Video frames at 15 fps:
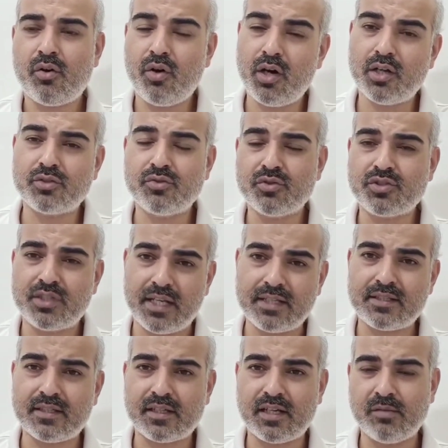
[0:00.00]
और जो
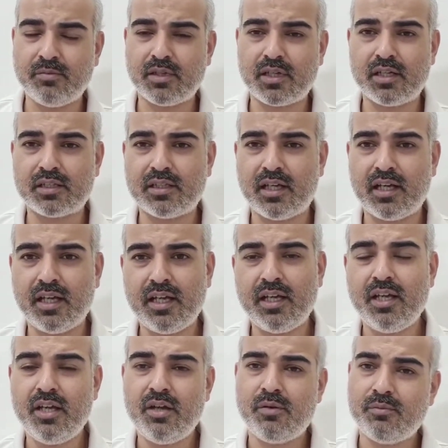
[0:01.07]
श्रेष्ठ कर्म करता है
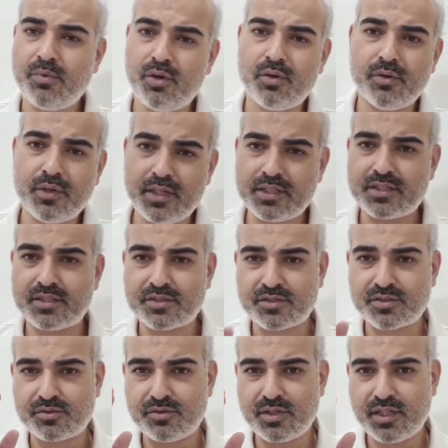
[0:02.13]
वो इस
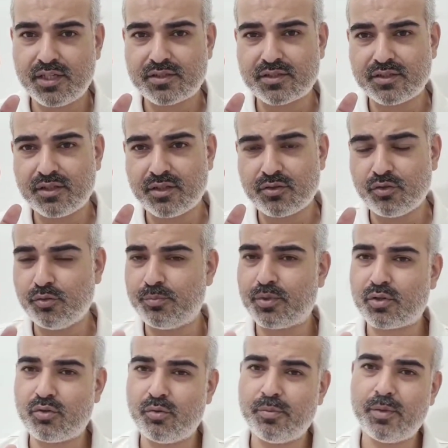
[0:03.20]
इस रूप
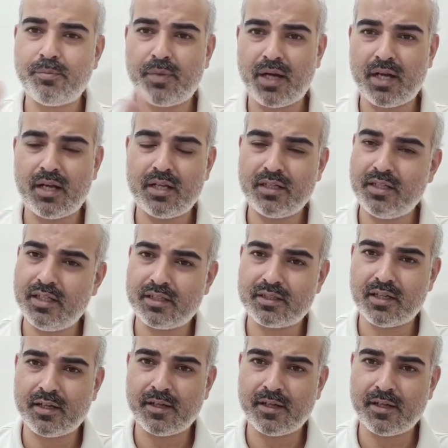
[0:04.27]
को भी पा लेता